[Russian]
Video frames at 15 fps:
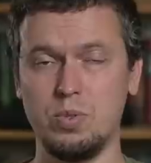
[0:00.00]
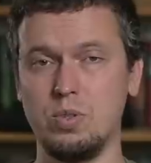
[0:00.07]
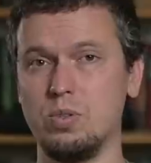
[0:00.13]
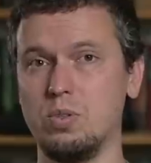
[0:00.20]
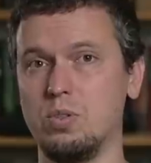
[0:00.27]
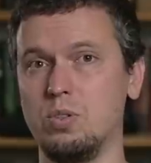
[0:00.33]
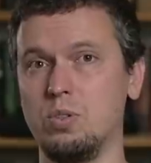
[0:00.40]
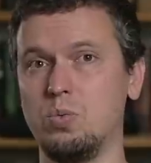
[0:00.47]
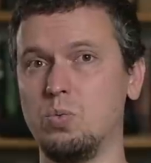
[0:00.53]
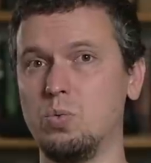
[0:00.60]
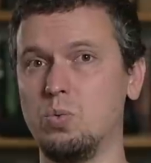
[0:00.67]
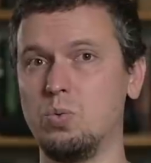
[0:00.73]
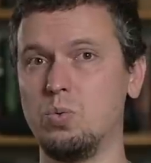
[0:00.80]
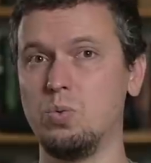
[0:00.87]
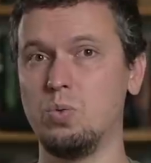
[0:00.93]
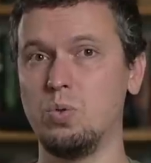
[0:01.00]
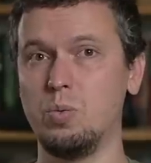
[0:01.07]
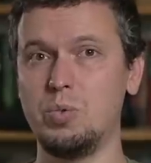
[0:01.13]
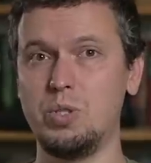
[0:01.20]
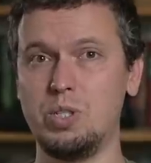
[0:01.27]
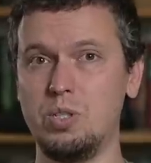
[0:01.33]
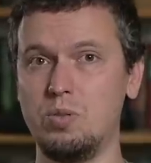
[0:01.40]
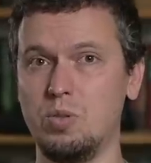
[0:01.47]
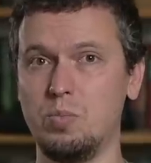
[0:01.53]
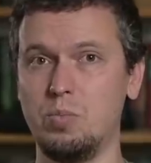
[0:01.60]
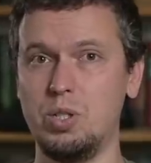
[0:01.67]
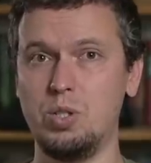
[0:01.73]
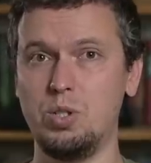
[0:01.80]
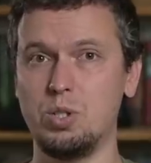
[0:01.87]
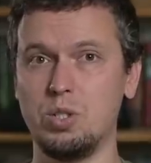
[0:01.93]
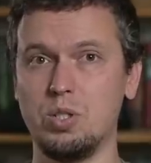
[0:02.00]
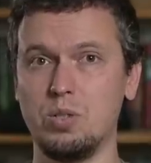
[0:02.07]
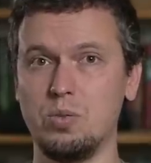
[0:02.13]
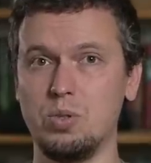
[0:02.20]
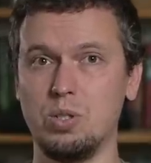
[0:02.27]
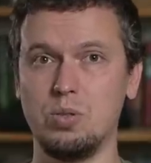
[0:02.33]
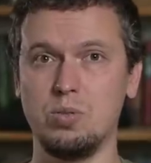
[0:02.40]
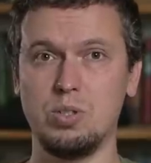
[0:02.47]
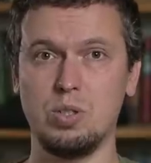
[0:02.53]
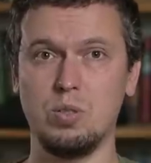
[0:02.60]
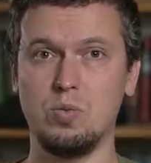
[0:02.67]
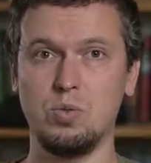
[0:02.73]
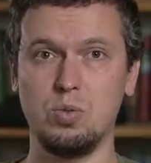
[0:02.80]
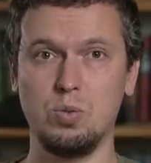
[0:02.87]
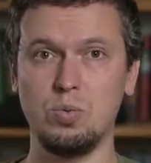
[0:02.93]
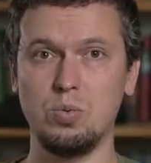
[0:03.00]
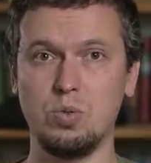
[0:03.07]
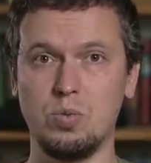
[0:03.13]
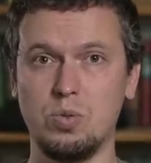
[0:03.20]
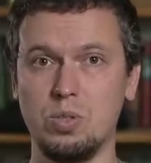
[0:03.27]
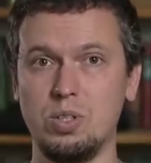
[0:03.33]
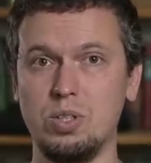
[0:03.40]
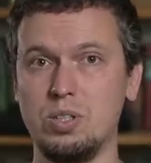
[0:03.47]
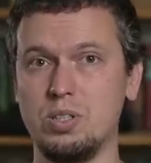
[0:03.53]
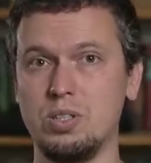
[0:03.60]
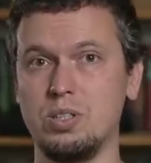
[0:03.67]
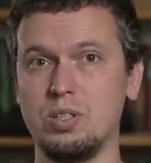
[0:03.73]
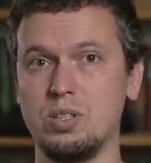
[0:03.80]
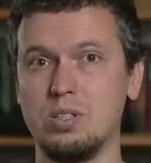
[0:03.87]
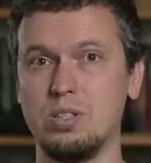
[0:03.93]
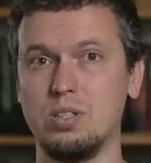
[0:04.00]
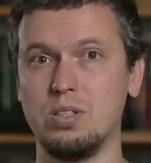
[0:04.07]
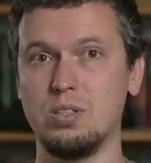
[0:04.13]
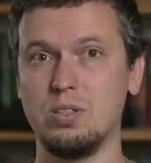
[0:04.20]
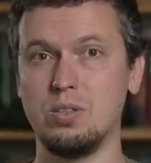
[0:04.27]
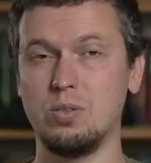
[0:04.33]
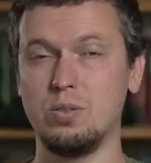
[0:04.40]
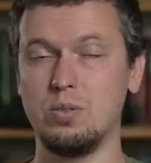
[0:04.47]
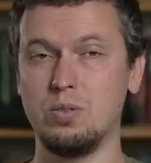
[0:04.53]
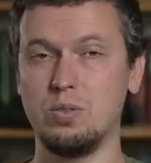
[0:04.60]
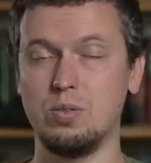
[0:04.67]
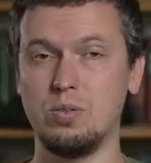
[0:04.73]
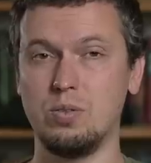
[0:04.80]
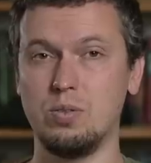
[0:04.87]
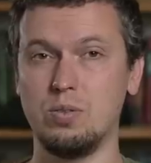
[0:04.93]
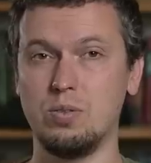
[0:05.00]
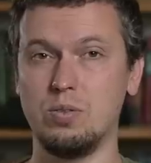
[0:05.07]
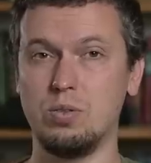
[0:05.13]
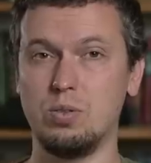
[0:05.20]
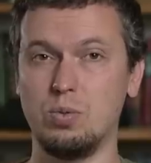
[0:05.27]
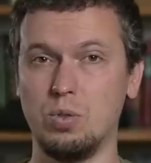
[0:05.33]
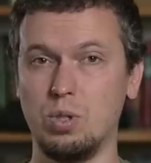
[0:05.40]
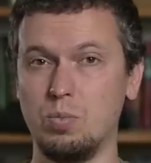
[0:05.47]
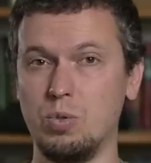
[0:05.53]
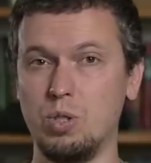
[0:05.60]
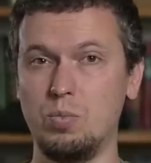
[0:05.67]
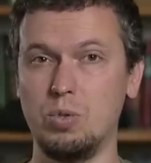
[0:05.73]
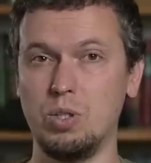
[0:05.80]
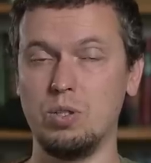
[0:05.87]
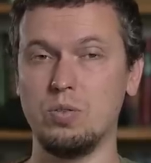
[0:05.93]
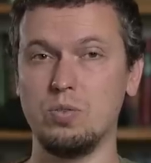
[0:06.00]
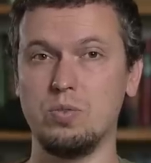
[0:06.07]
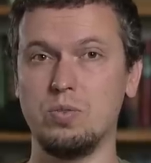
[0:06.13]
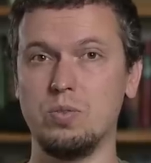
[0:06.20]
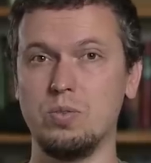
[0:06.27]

э, у объектива блинчика вот этого самого тонкого XS 40 мм